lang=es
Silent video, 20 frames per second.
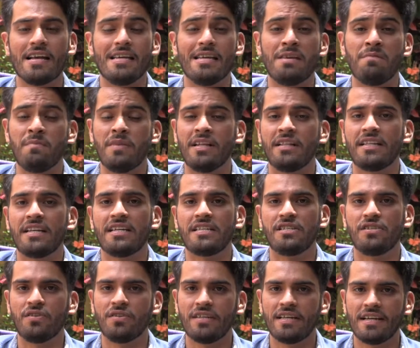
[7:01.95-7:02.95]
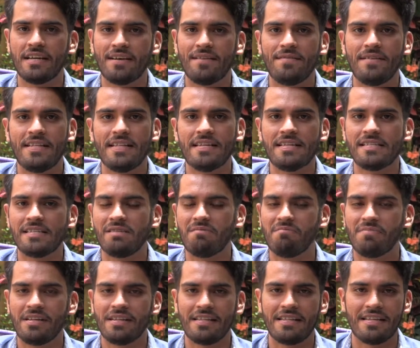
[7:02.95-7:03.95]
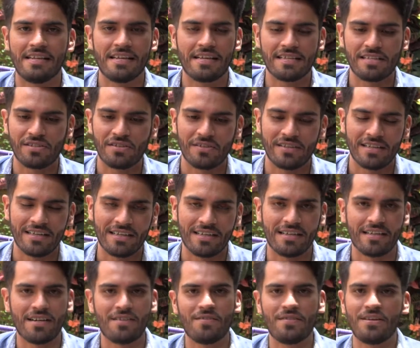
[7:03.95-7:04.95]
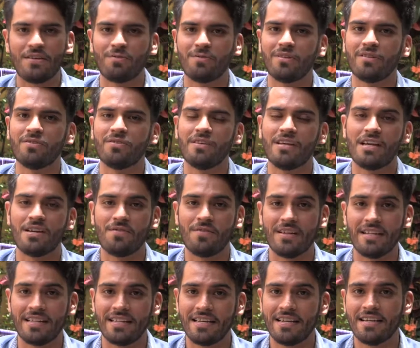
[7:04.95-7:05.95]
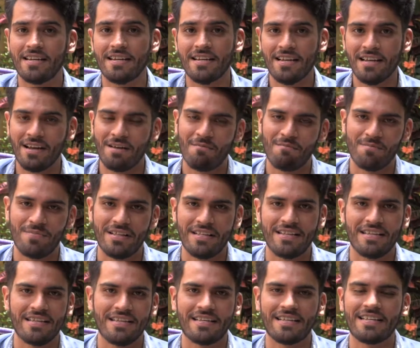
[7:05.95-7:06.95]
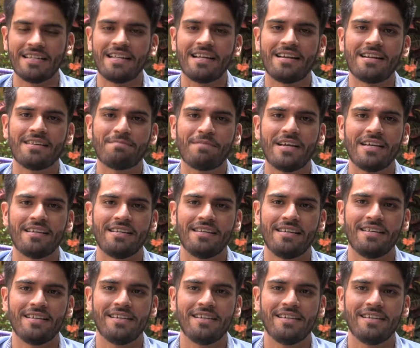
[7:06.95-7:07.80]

y mientras yo tenga vida siempre diré que soy de guerrero y cuando ya no la tenga pediré que agarreme aquí.